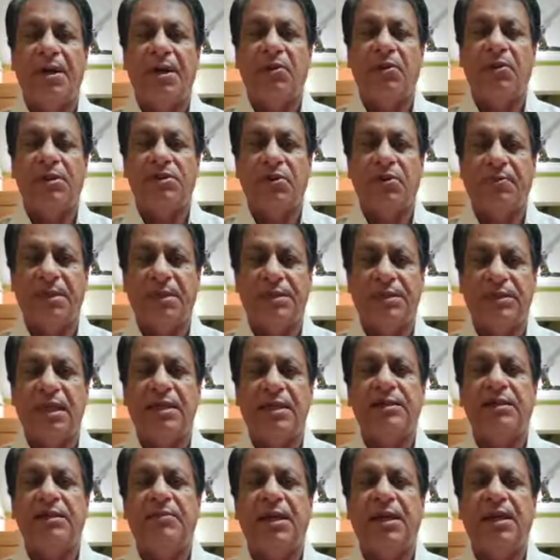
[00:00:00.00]
पर
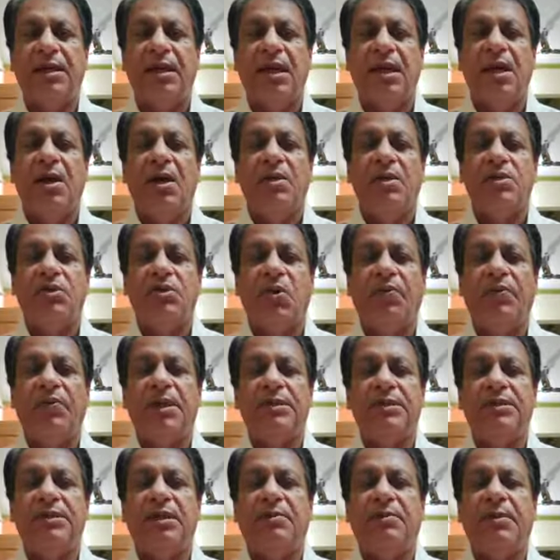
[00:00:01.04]
उन्नीस में
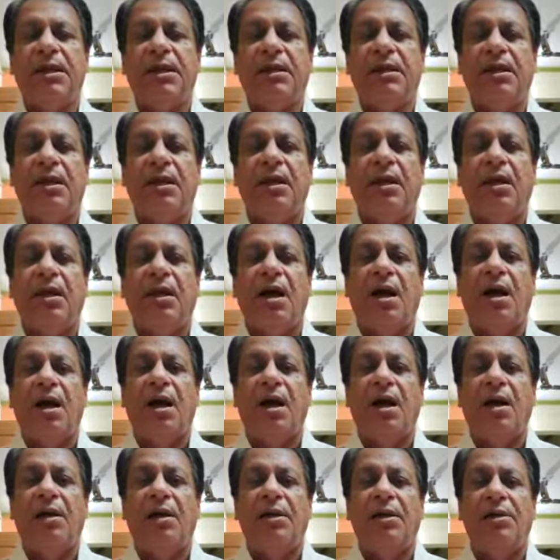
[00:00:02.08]
सोवियत संघ में
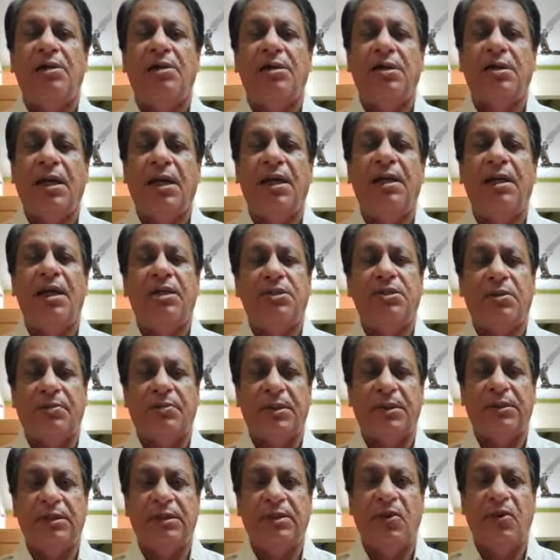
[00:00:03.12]
नए
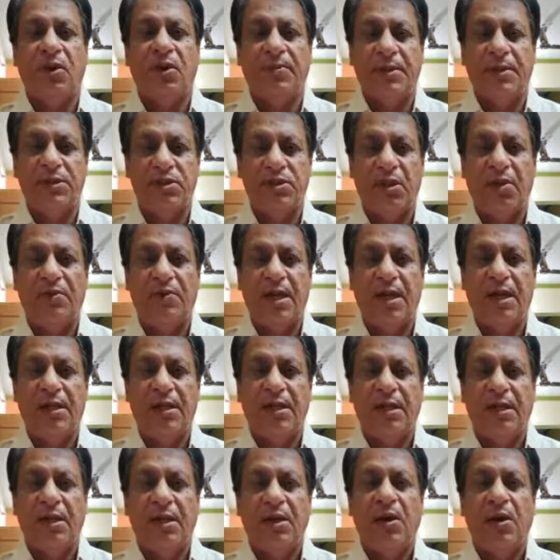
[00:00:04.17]
राष्ट्रपति गौरबच्चौव
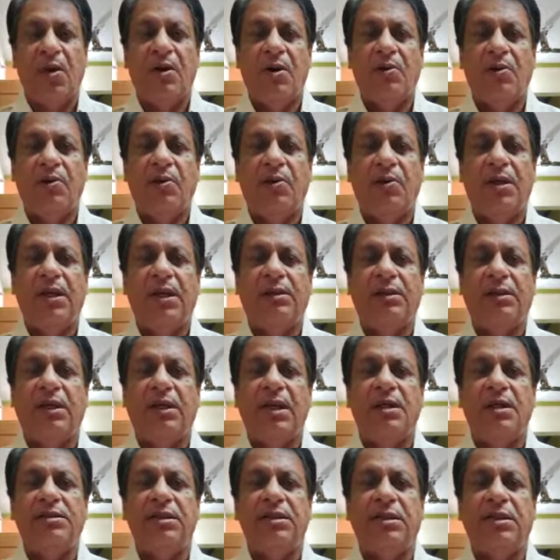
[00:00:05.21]
आए और उन्होंने
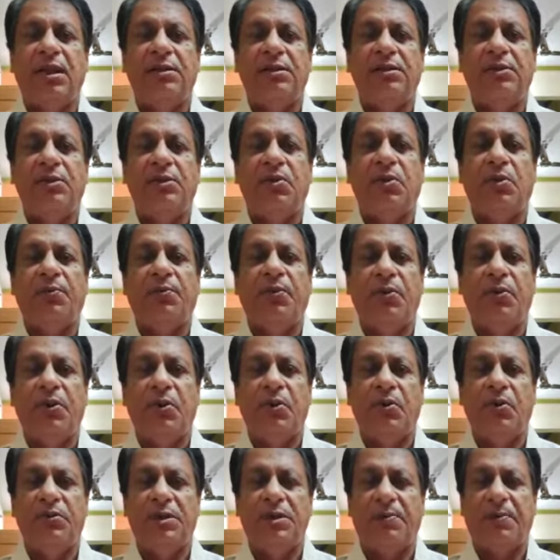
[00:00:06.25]
अंतर्राष्ट्रीय राजनीति को
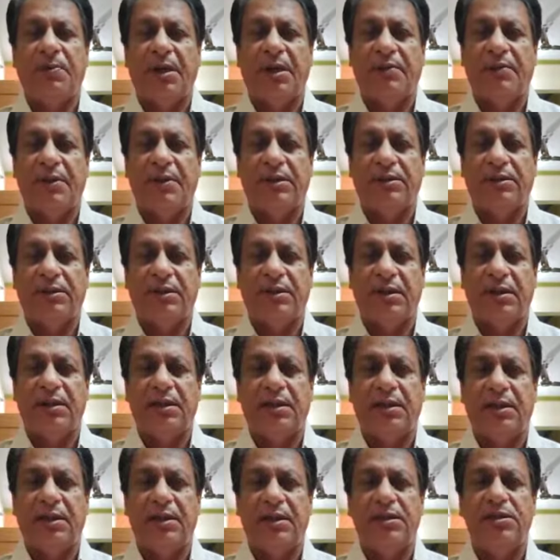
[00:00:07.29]
पूर्ण रूप से परिवर्तित
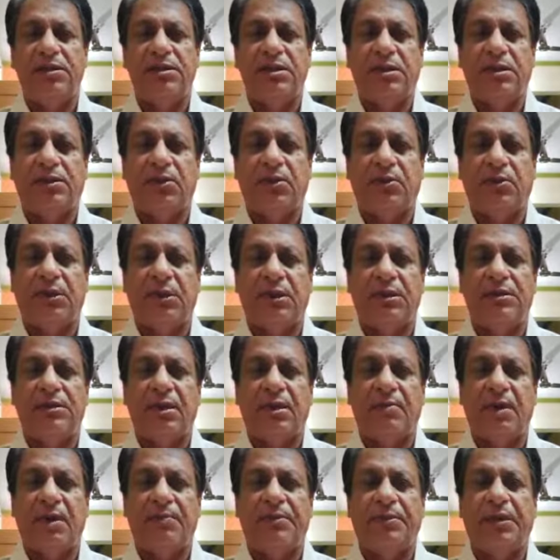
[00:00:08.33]
करने के लिए शीत युद्ध की
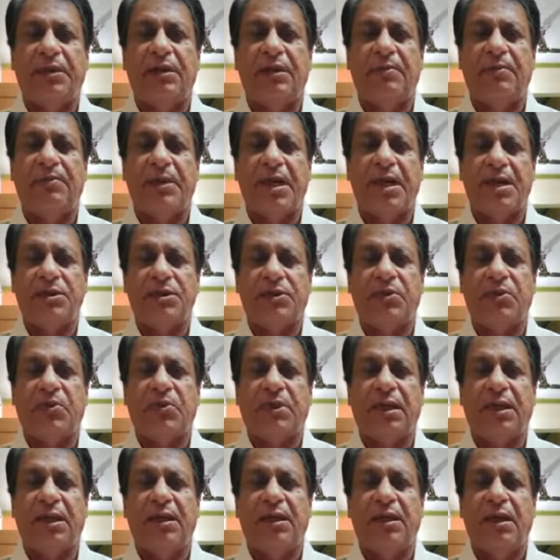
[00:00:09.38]
समाप्ति के लिए प्रयास
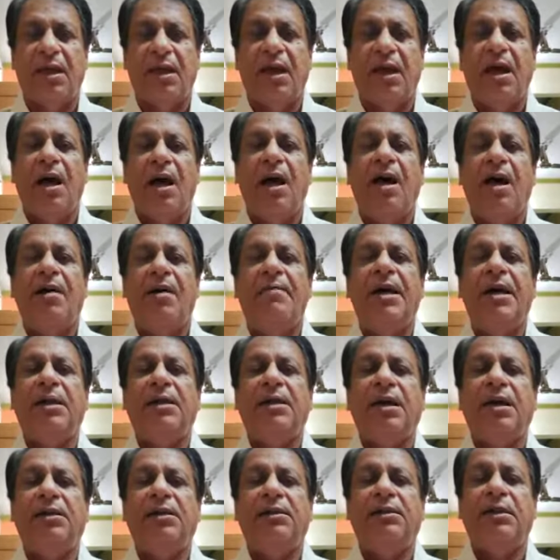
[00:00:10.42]
शुरू किए
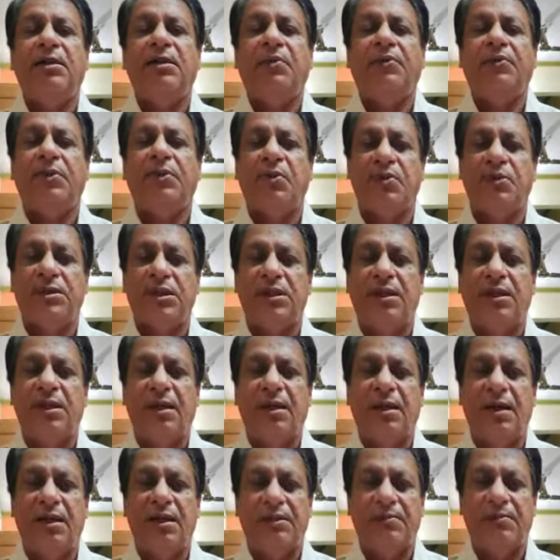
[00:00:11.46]
अमेरिका की तरफ दोस्ती
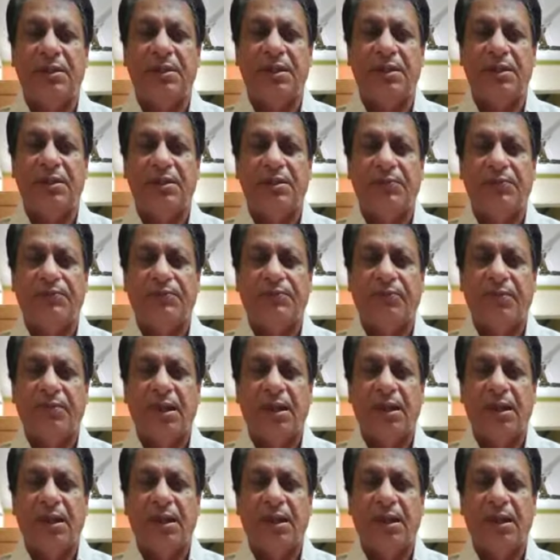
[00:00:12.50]
का हाथ बढ़ाया